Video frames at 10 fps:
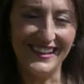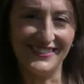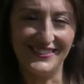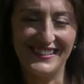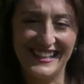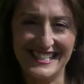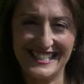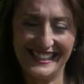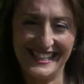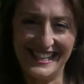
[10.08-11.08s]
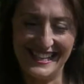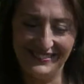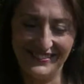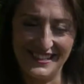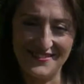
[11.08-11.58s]
Hola, bienvenidas al
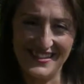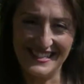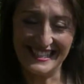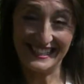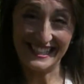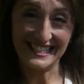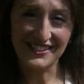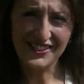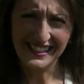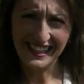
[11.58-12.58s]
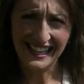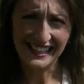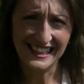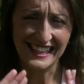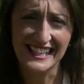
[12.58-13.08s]
canal un día más. Aquí estoy en el
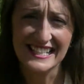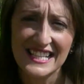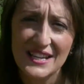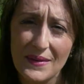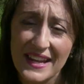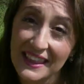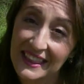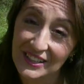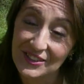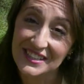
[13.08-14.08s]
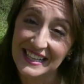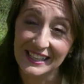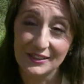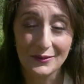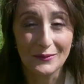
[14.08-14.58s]
jardín de casa para haceros
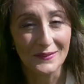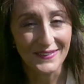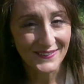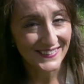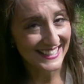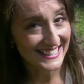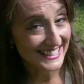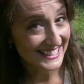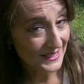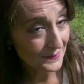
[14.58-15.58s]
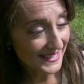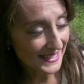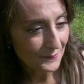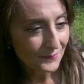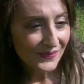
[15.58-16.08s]
el nuevo vídeo de esta
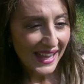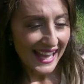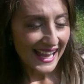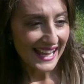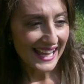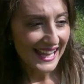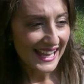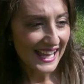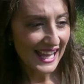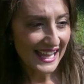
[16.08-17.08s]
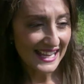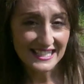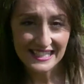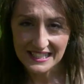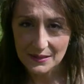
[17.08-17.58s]
semana. Eh,
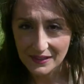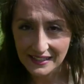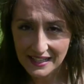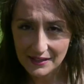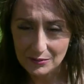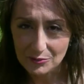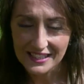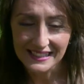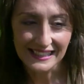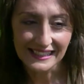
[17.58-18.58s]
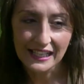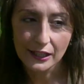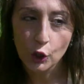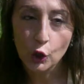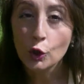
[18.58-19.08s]
esta semana vamos a
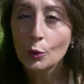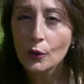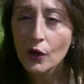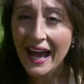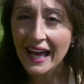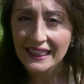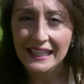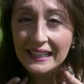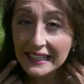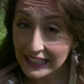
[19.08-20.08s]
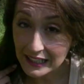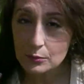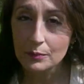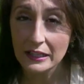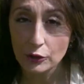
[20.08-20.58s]
tratar cómo hacer que
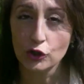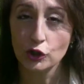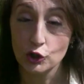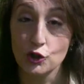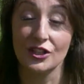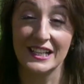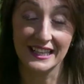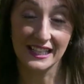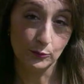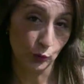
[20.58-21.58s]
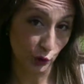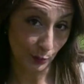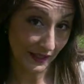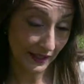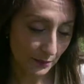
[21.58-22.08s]
el pelo nos crezca
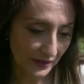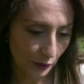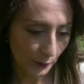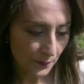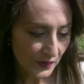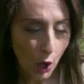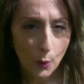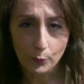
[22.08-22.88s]
mucho más rápido.